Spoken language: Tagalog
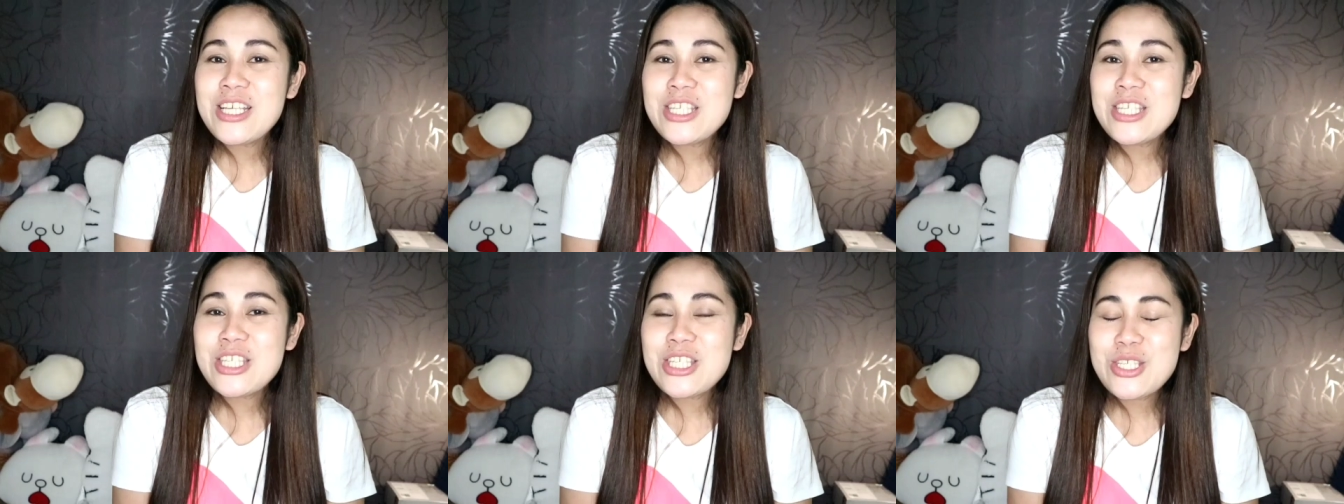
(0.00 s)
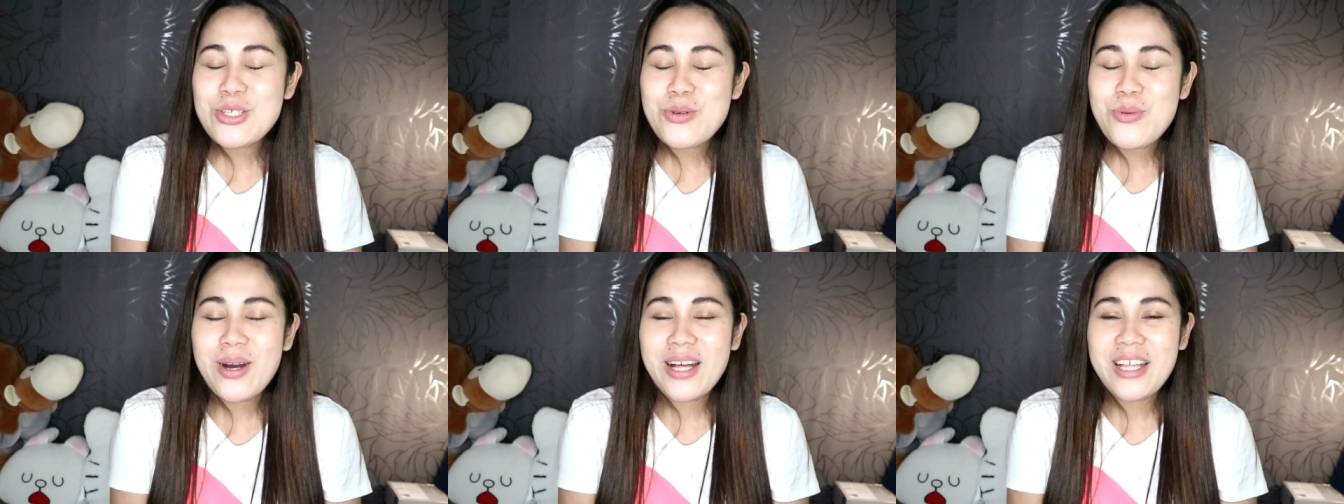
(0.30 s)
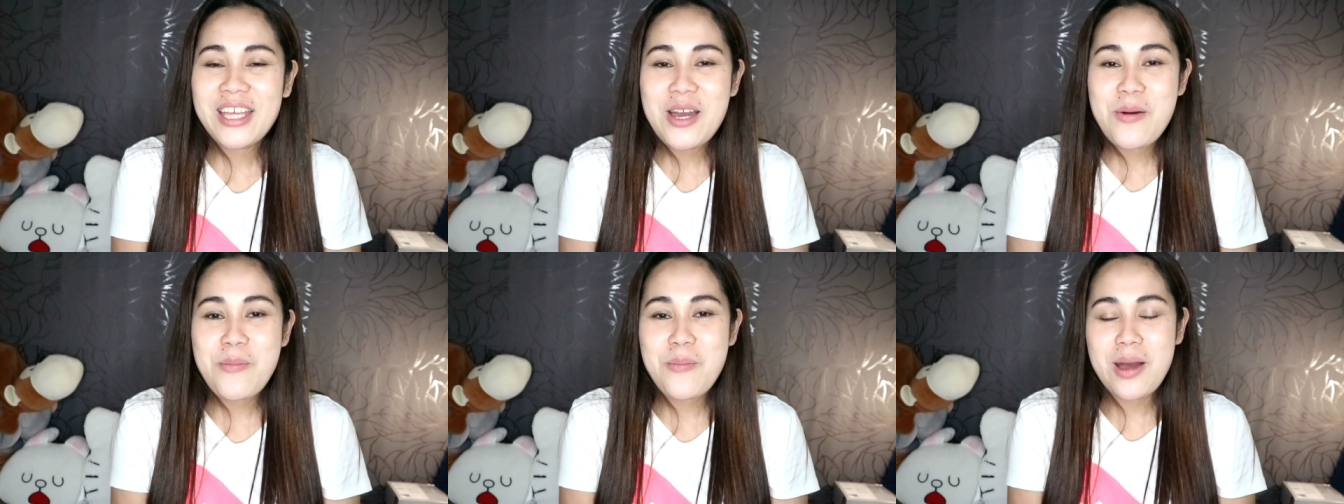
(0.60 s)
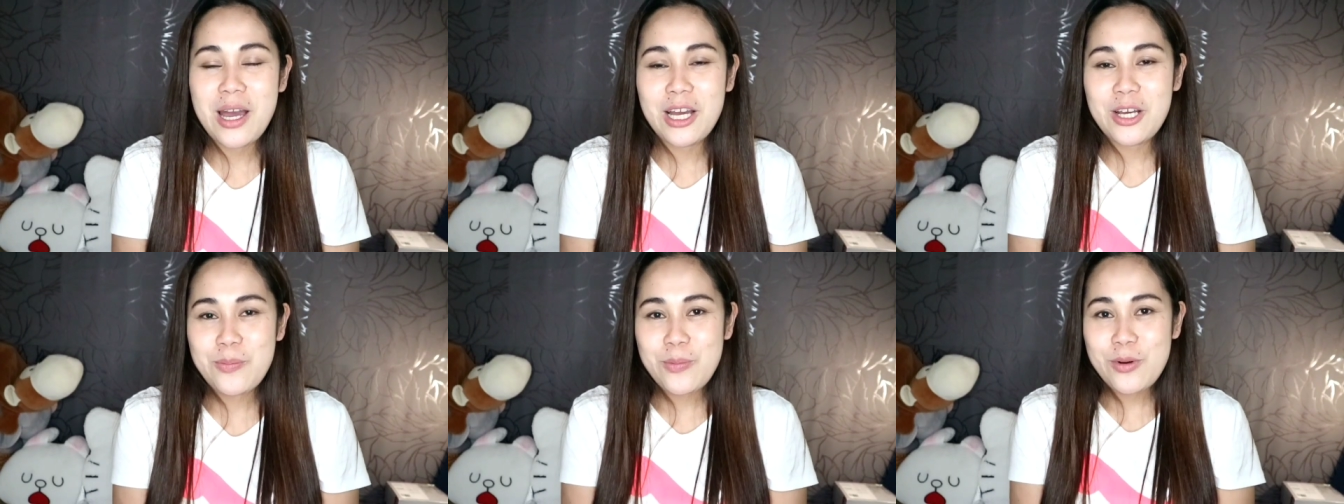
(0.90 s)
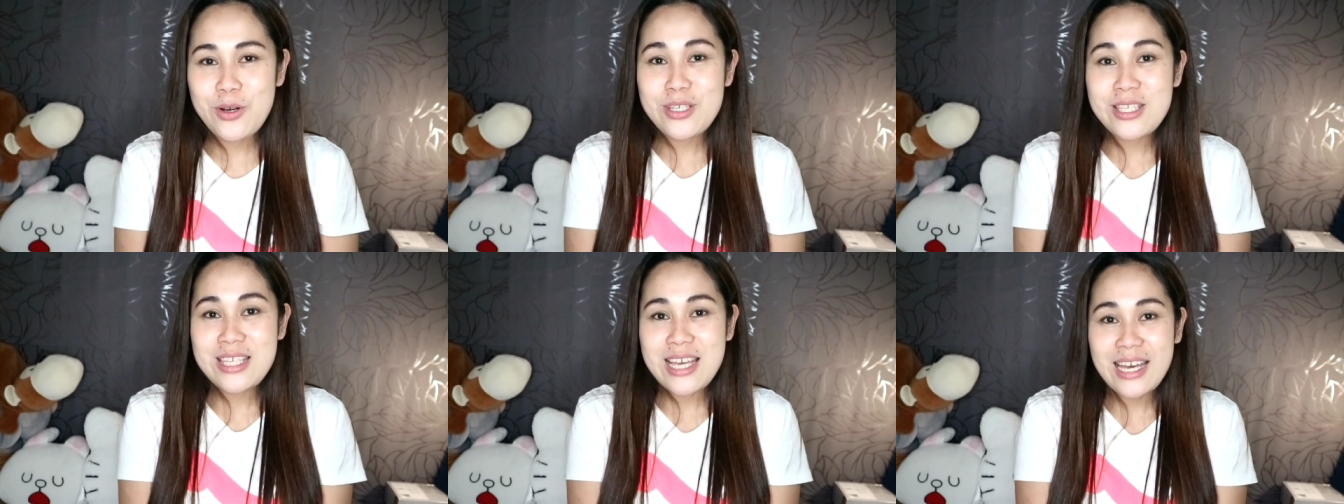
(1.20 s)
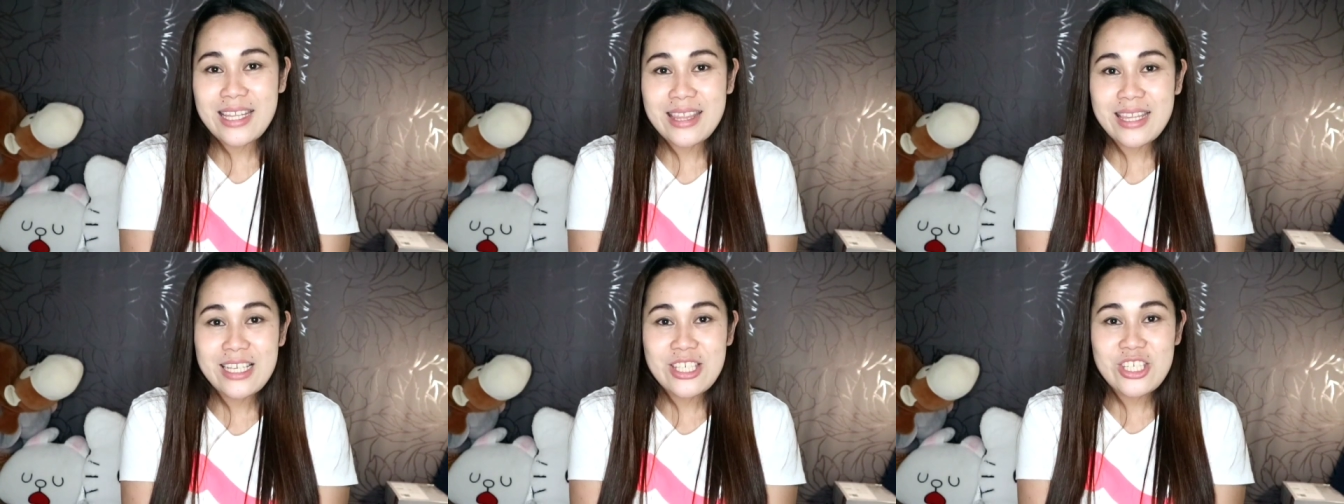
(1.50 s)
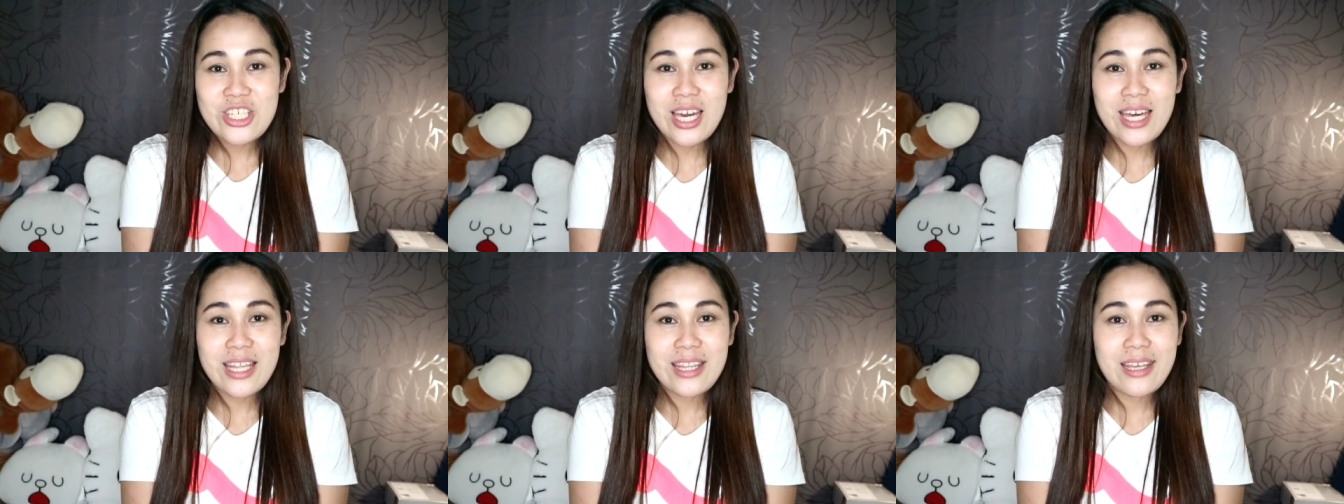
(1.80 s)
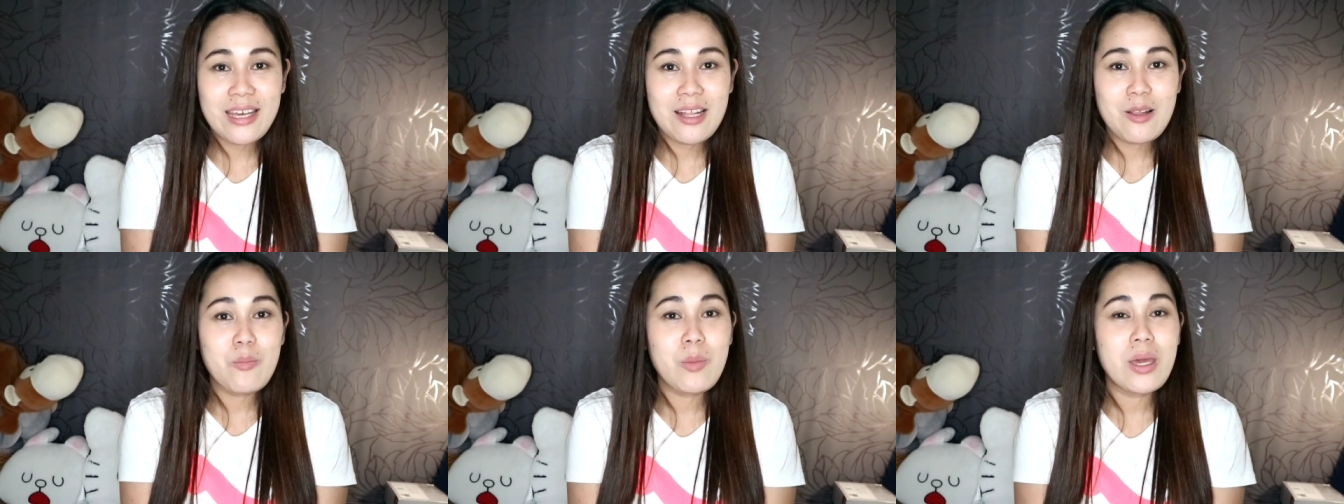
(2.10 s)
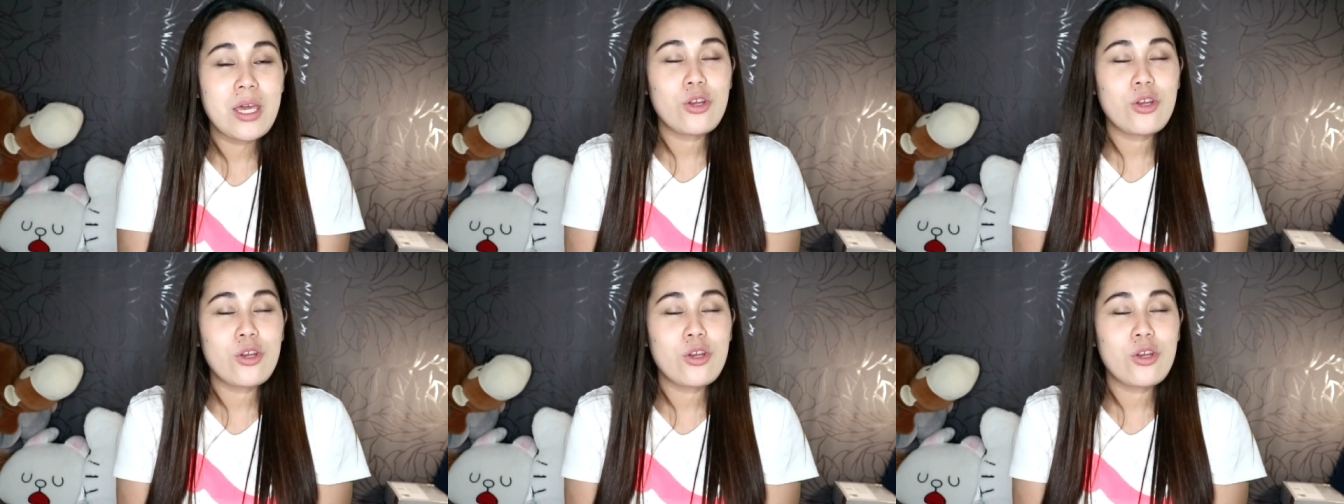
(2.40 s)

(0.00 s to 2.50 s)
guys! Welcome back po sa ating channel.